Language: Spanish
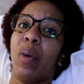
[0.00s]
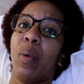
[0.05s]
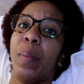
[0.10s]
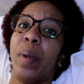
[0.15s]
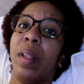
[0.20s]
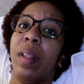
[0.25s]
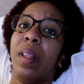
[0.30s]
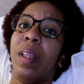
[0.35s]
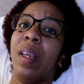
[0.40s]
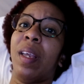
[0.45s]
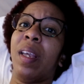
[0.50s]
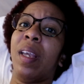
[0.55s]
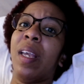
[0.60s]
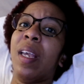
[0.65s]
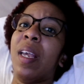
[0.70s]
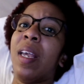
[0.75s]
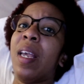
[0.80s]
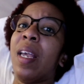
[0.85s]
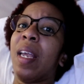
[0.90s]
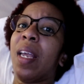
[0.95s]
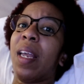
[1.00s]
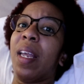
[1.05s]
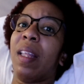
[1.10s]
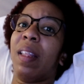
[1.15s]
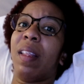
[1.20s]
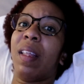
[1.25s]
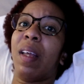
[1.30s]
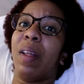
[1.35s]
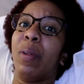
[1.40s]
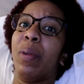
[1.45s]
comenté que he
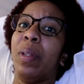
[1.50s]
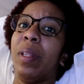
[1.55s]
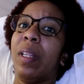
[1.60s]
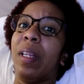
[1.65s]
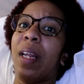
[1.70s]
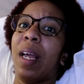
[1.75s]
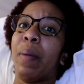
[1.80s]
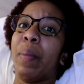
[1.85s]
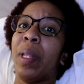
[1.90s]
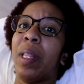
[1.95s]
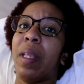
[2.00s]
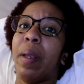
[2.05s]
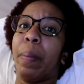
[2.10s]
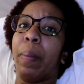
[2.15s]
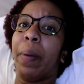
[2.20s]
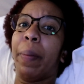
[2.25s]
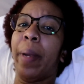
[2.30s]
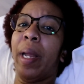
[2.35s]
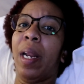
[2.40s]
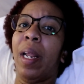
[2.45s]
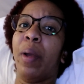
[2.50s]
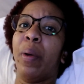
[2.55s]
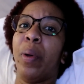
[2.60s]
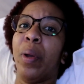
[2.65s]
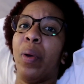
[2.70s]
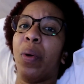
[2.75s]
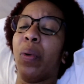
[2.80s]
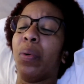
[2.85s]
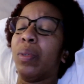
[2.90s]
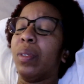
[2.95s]
estado en trámites, papeleo y
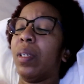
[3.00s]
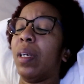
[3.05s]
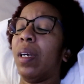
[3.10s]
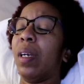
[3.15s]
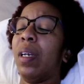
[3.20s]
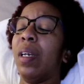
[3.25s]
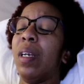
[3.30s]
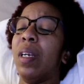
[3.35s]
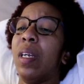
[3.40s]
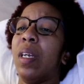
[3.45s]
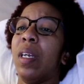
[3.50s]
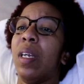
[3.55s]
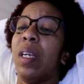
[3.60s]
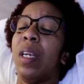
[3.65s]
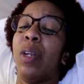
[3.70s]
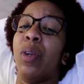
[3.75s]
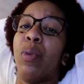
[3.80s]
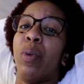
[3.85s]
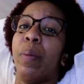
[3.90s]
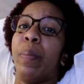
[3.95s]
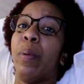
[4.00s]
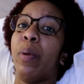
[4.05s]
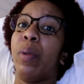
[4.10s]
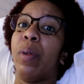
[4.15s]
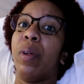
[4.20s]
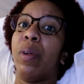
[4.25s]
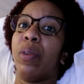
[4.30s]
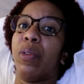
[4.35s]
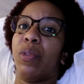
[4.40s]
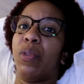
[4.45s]
cosas. Y no he
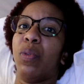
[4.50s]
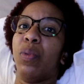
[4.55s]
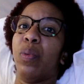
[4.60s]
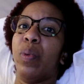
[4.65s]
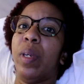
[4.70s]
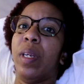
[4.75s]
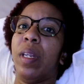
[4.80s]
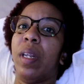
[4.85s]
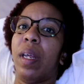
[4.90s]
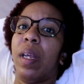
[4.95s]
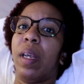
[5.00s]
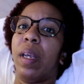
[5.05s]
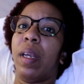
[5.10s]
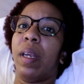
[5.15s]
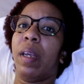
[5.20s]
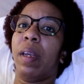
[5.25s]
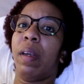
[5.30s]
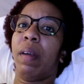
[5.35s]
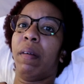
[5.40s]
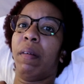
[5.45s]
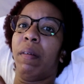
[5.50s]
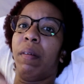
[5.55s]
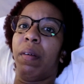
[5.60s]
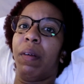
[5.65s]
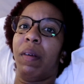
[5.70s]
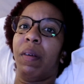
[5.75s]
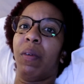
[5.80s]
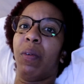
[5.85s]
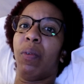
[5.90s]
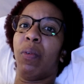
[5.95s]
podido subir eh,
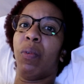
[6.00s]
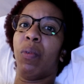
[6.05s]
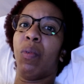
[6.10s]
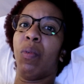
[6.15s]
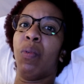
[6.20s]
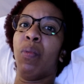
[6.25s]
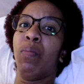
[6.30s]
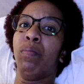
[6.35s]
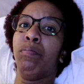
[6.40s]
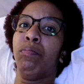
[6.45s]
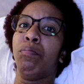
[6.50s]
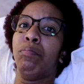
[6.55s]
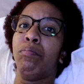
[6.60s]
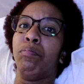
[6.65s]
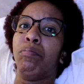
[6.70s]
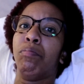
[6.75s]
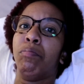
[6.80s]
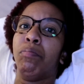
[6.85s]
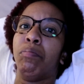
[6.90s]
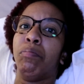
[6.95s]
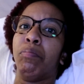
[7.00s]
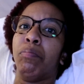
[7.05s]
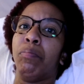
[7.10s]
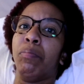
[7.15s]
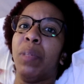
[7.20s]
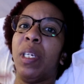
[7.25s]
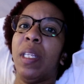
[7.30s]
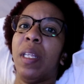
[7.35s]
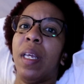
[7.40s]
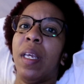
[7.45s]
un
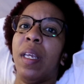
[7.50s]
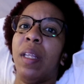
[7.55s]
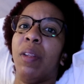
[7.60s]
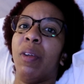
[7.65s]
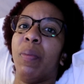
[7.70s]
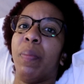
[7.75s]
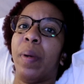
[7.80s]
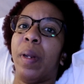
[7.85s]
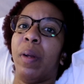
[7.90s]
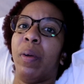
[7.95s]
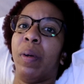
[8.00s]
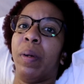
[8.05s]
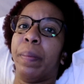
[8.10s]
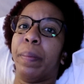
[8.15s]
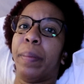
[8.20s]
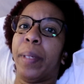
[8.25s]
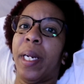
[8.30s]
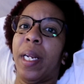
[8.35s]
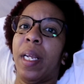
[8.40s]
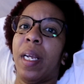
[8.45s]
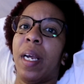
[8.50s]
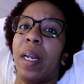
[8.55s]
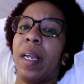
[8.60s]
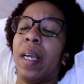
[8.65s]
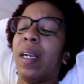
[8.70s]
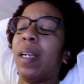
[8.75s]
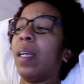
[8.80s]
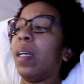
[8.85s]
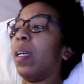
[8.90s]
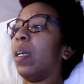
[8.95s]
videito para, para el
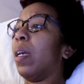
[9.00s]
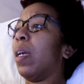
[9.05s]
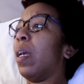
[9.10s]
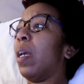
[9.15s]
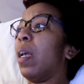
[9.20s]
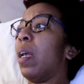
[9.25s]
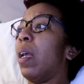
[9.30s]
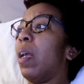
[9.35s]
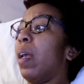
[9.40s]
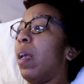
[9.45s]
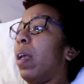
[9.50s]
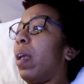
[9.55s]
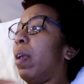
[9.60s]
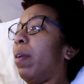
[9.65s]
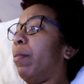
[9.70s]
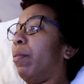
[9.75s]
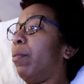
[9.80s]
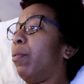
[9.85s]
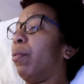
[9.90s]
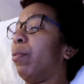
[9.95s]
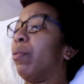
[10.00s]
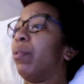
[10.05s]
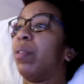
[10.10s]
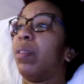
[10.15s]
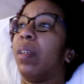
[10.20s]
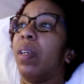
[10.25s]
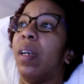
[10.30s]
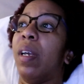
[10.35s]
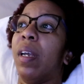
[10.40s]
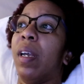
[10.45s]
canal
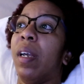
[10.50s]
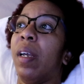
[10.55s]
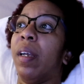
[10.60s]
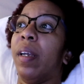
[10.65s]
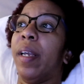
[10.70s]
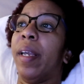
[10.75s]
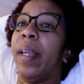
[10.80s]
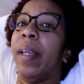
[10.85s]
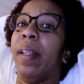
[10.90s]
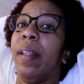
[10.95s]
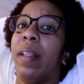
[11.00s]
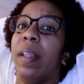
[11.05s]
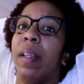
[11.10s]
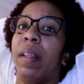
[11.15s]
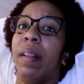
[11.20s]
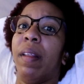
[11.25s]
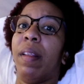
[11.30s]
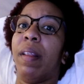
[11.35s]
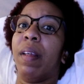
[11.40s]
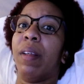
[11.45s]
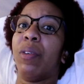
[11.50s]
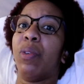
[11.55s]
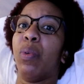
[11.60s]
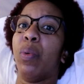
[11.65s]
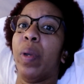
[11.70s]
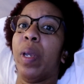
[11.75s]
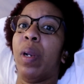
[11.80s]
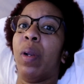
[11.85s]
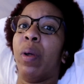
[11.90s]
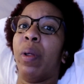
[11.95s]
entonces intenté
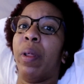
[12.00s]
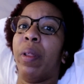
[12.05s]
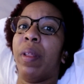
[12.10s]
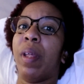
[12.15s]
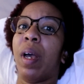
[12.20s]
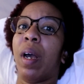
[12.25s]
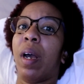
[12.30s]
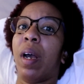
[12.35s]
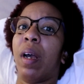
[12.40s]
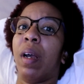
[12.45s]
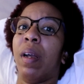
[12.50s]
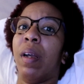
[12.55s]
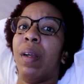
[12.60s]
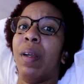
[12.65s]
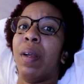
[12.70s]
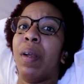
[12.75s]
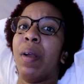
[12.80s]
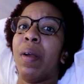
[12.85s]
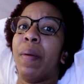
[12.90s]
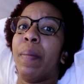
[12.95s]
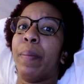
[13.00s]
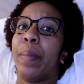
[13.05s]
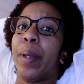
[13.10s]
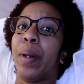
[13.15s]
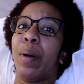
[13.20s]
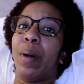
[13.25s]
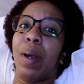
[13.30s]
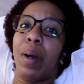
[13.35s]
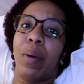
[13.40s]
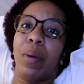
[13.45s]
subirlo desde acá,
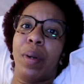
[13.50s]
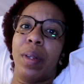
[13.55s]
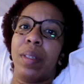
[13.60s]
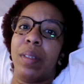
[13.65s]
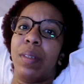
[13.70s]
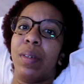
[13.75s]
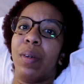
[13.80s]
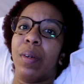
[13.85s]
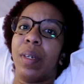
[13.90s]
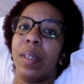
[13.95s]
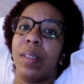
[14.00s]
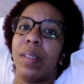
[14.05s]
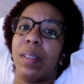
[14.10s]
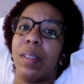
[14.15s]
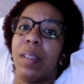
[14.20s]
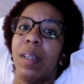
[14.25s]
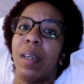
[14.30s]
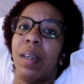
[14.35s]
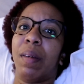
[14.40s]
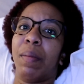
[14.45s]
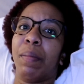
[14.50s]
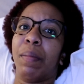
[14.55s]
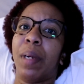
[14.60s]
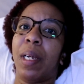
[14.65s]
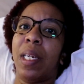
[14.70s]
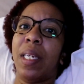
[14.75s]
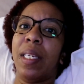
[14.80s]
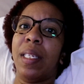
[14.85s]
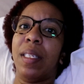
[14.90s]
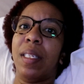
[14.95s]
pero la conexión está
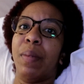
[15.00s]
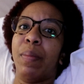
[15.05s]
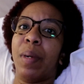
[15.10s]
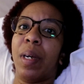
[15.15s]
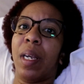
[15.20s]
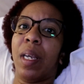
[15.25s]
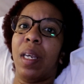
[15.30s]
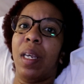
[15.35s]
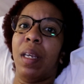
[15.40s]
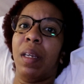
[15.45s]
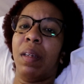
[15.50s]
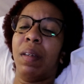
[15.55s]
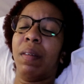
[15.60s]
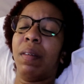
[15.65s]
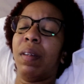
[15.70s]
malísima aquí.